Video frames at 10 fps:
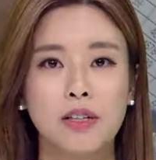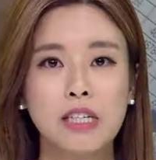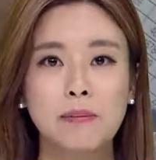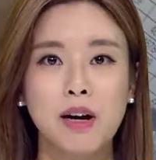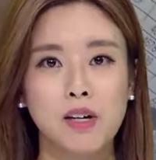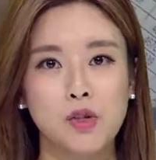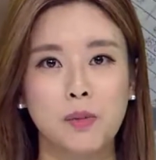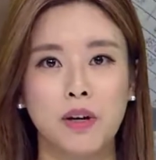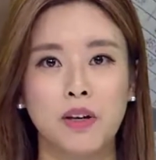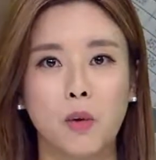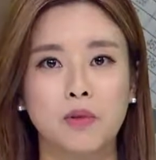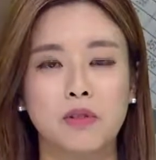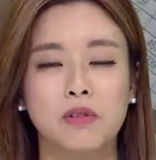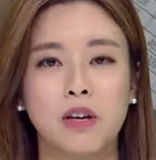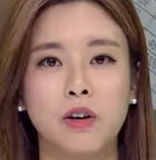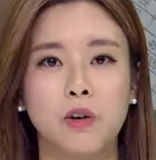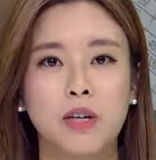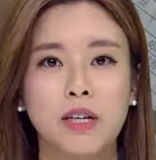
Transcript: 실망할 수밖에 없었는데요.